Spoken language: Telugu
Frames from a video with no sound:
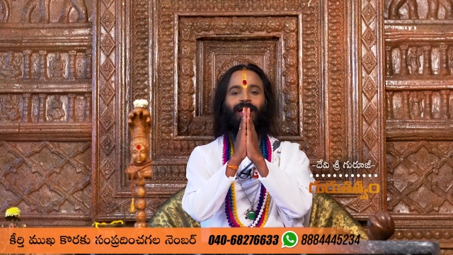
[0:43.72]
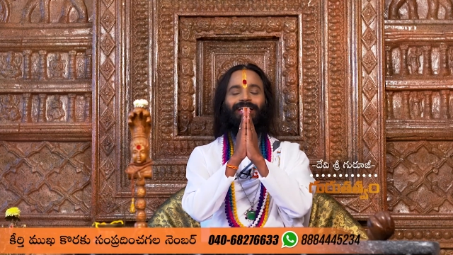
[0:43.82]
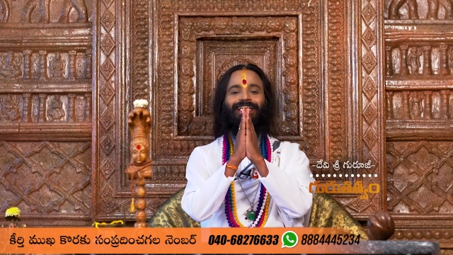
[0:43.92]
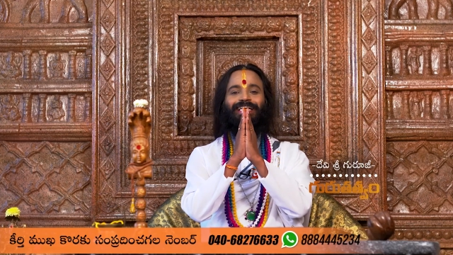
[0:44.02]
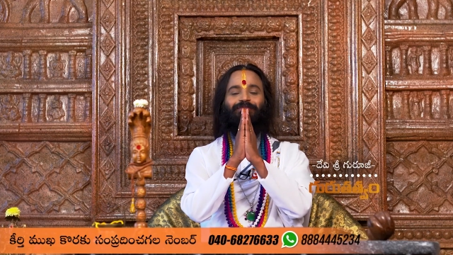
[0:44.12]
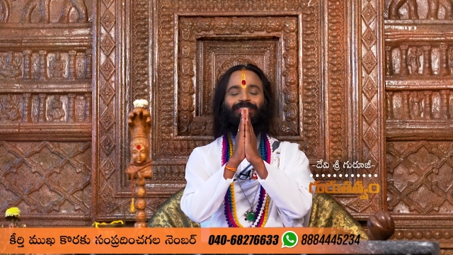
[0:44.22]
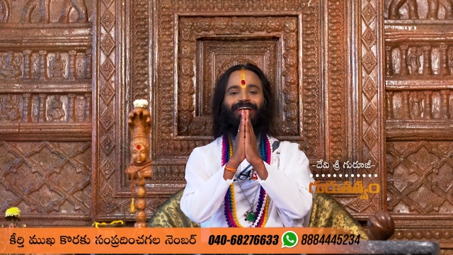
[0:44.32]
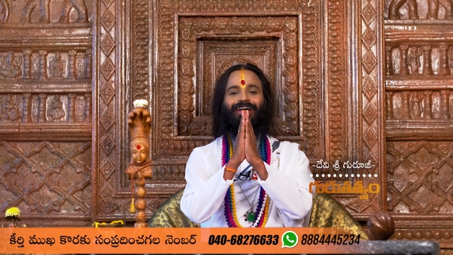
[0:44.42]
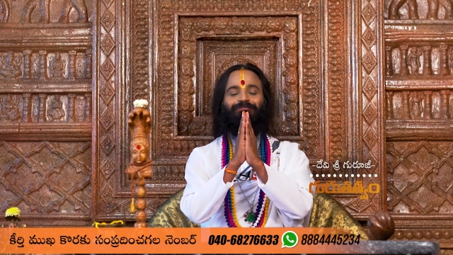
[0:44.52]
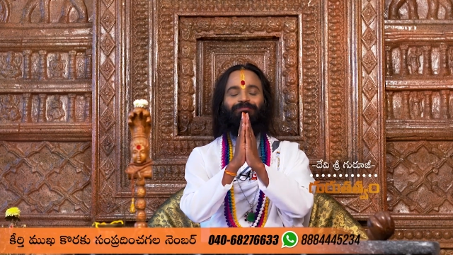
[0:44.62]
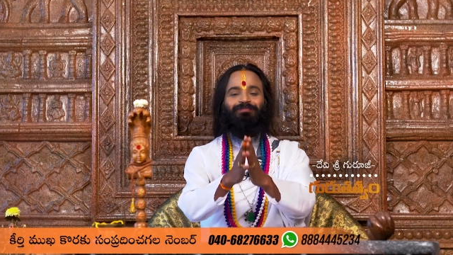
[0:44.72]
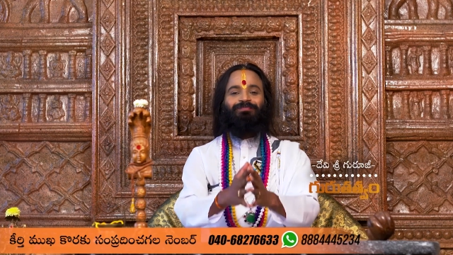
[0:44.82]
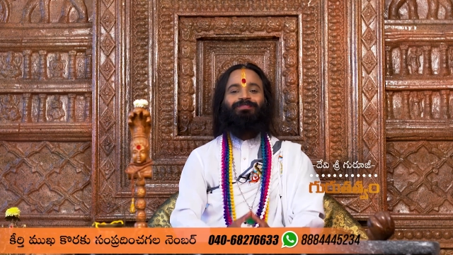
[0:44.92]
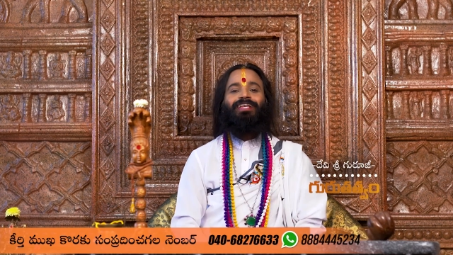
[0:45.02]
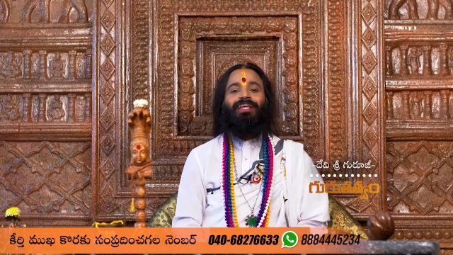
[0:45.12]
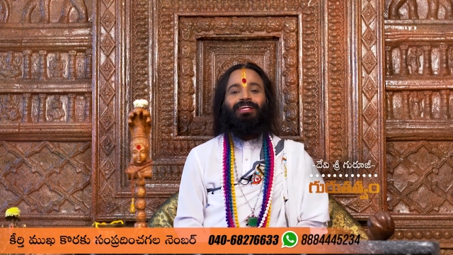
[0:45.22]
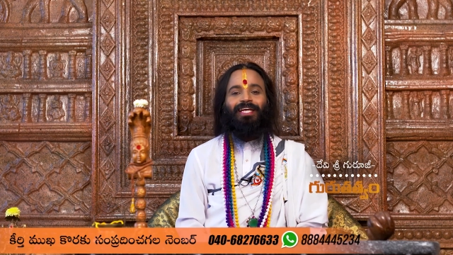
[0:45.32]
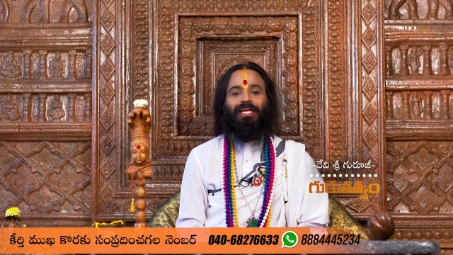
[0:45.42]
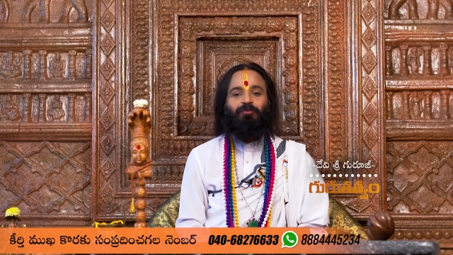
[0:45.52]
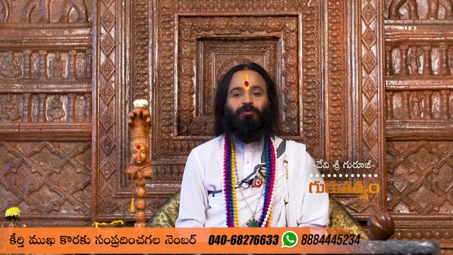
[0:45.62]
అందరికీ నమస్కారం
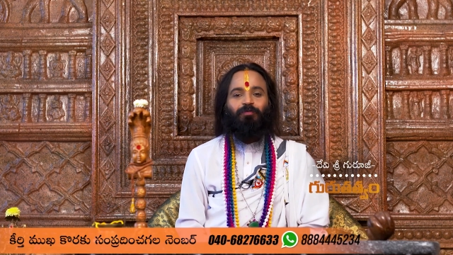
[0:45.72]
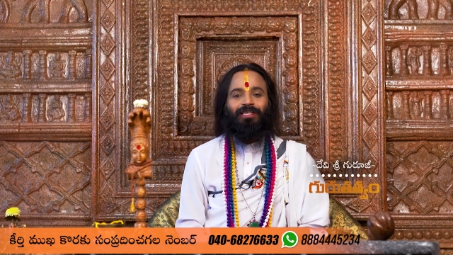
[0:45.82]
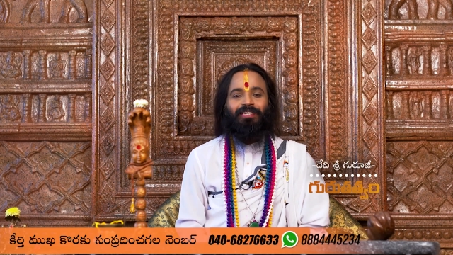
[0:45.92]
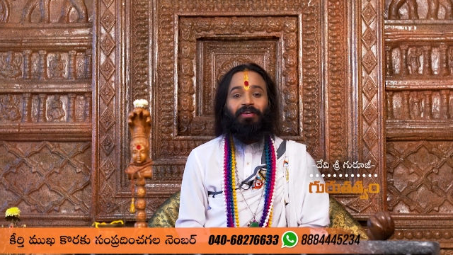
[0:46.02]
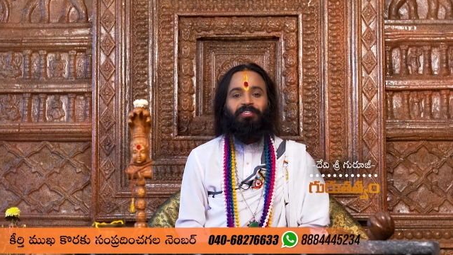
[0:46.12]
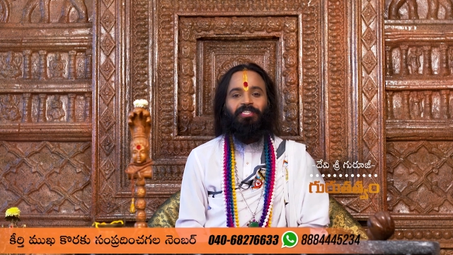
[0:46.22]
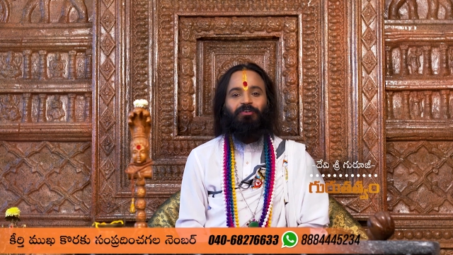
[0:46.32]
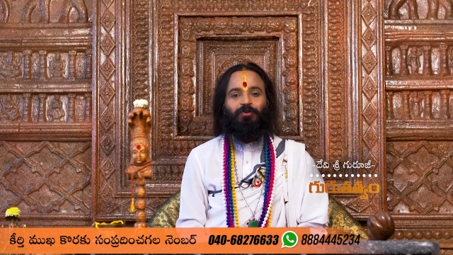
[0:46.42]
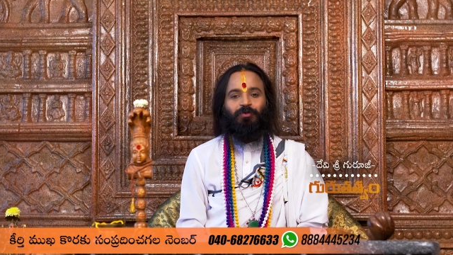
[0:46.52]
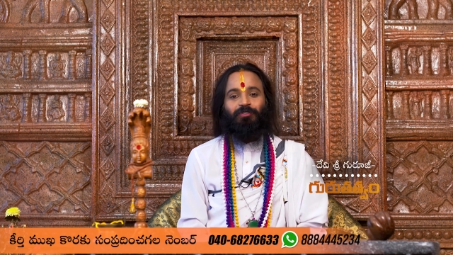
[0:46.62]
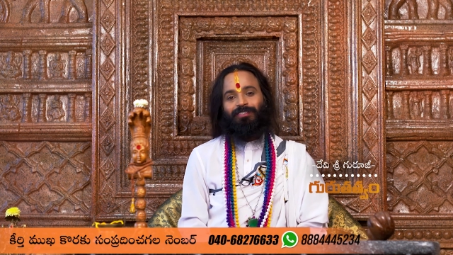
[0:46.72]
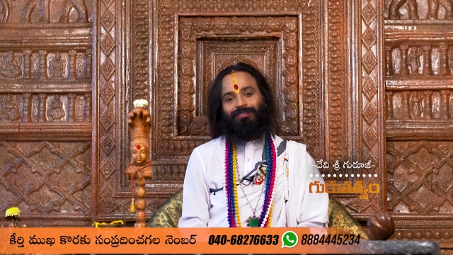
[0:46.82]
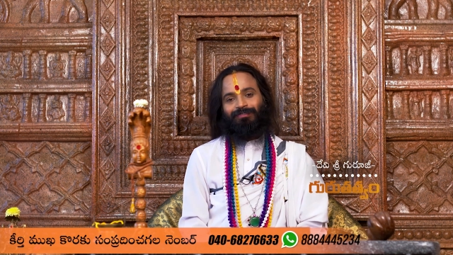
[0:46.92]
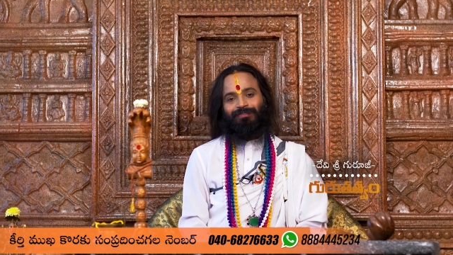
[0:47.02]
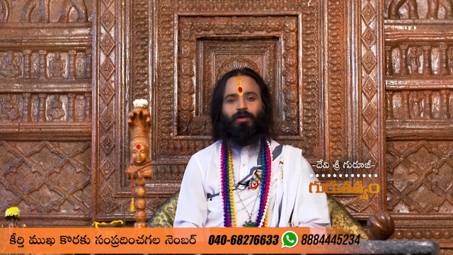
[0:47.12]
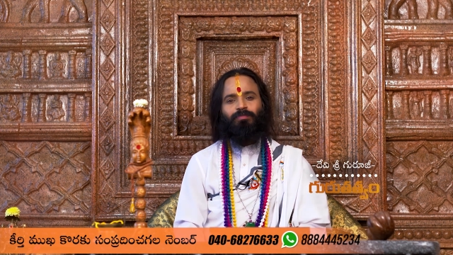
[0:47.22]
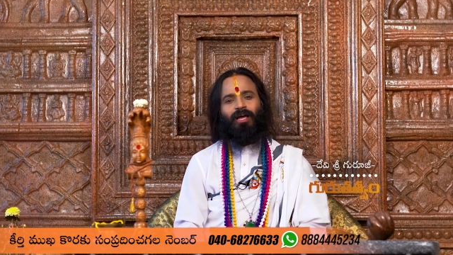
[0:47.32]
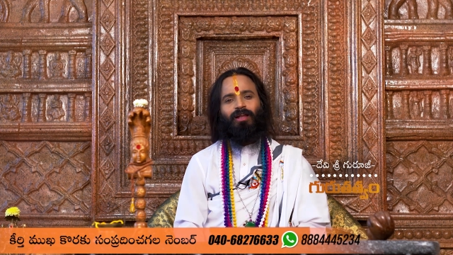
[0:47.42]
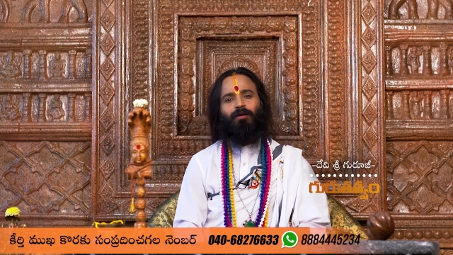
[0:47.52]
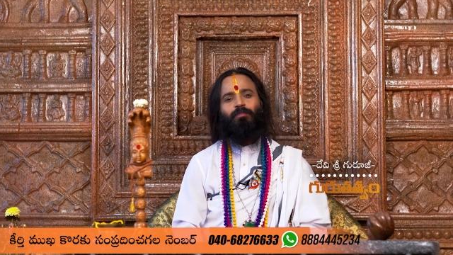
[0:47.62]
నేను మీ దేవిశ్రీ గురూజీని మేము
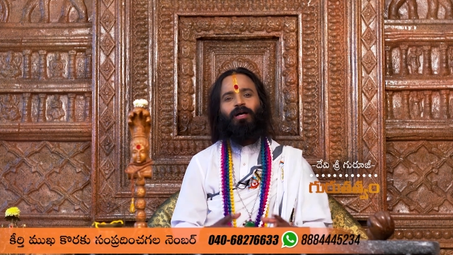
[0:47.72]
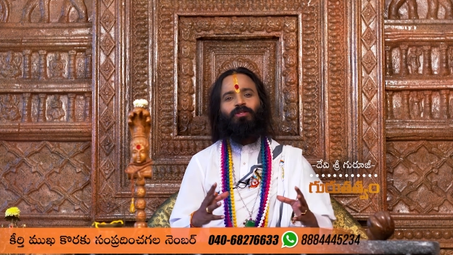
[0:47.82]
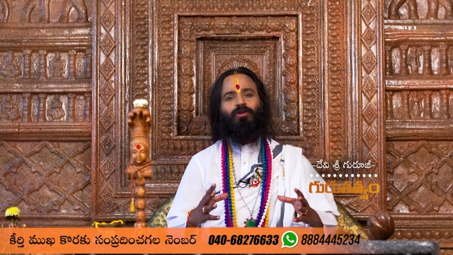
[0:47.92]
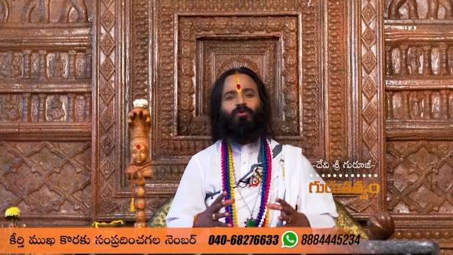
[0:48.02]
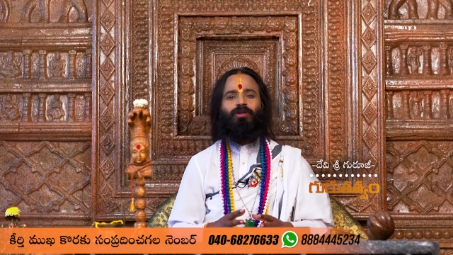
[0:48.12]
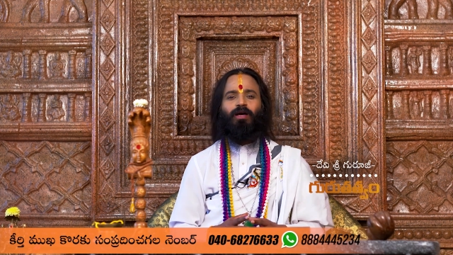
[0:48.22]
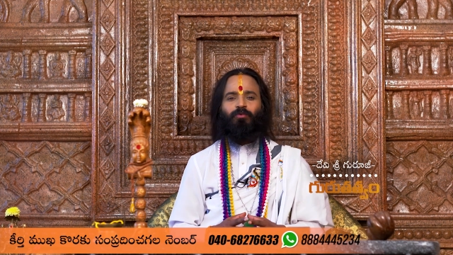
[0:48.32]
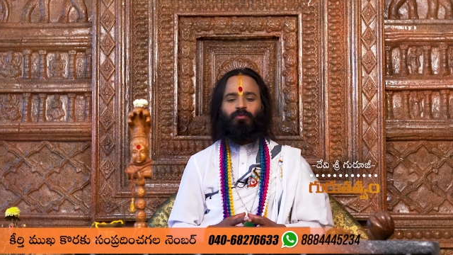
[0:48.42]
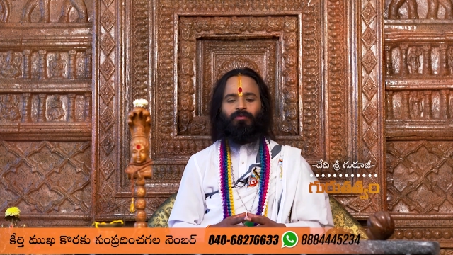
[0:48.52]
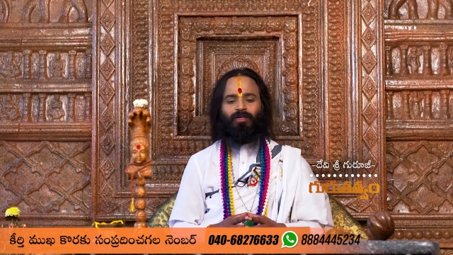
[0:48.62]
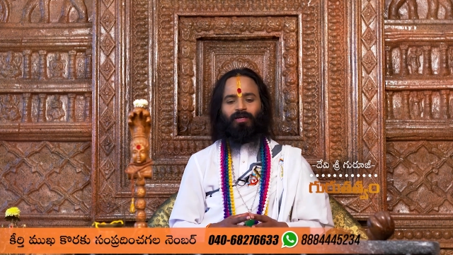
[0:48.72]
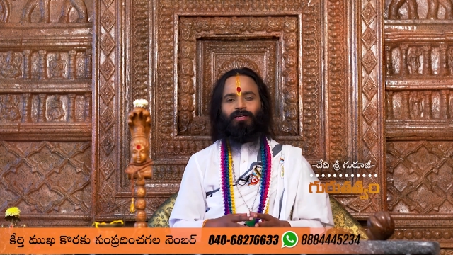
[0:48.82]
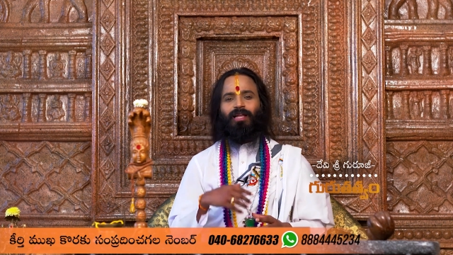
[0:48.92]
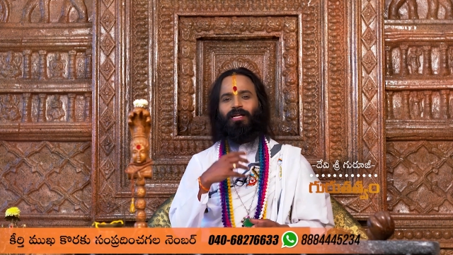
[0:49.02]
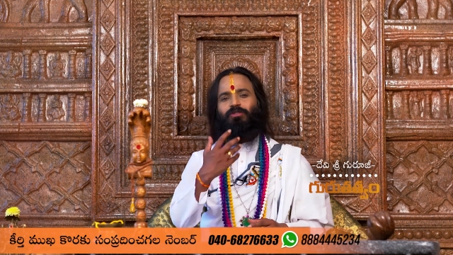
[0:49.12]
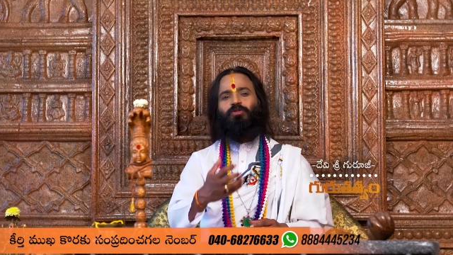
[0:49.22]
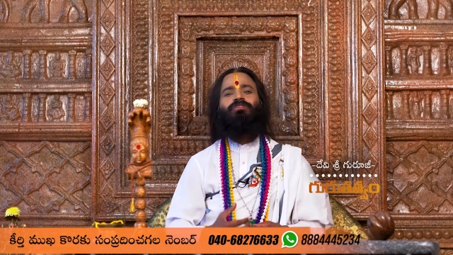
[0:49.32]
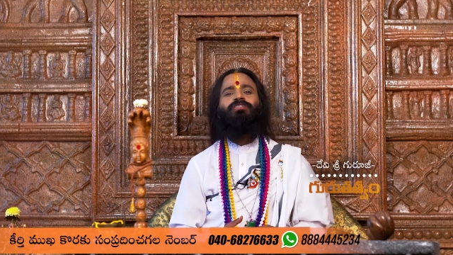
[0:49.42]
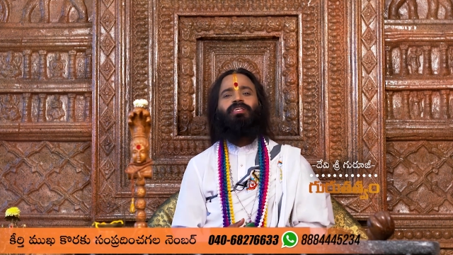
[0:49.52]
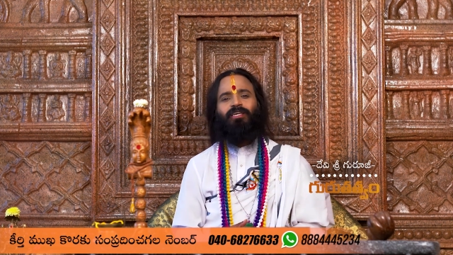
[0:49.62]
చాలా బాధల్లో ఉన్నాము
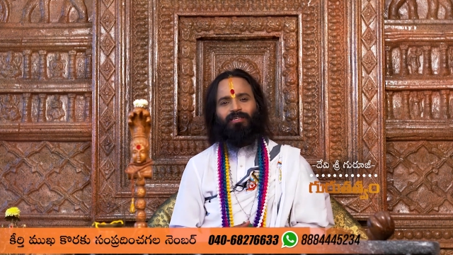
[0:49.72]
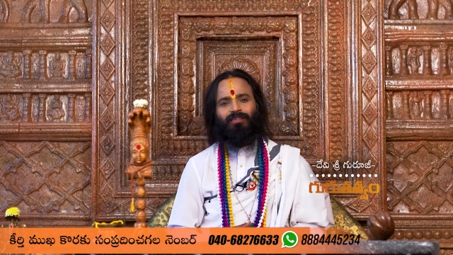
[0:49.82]
నరదృష్టి